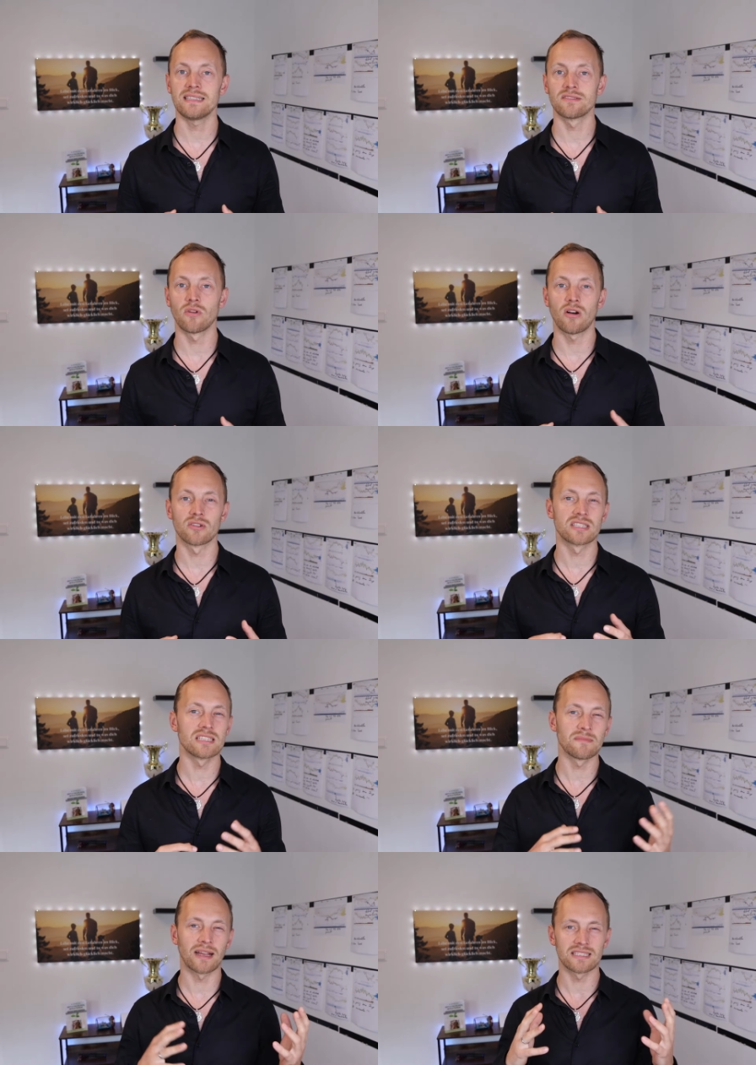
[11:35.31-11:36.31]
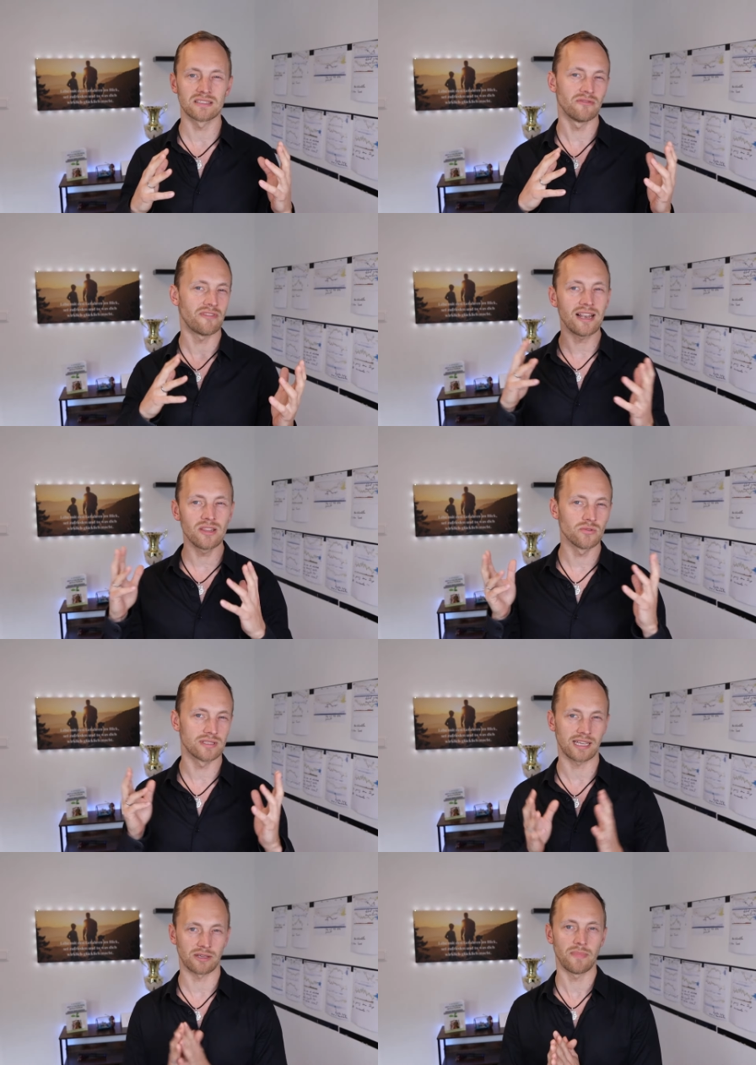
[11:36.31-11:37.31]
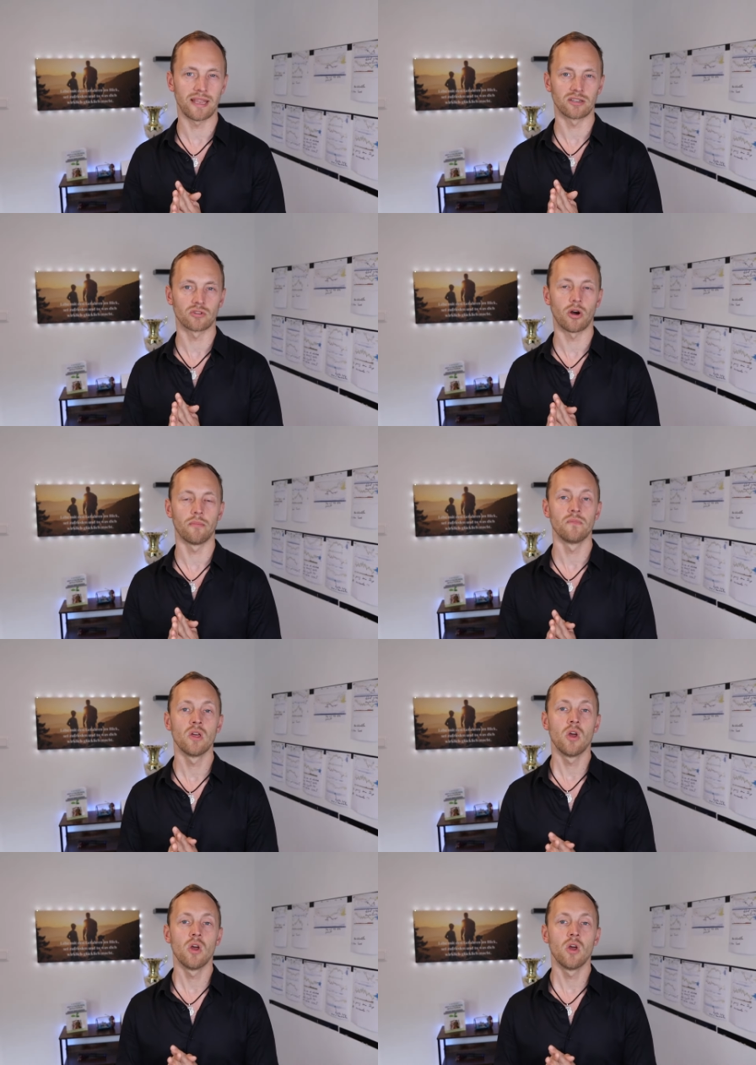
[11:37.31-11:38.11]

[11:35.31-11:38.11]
die so aus diesem ganzen Value-Segment kommen.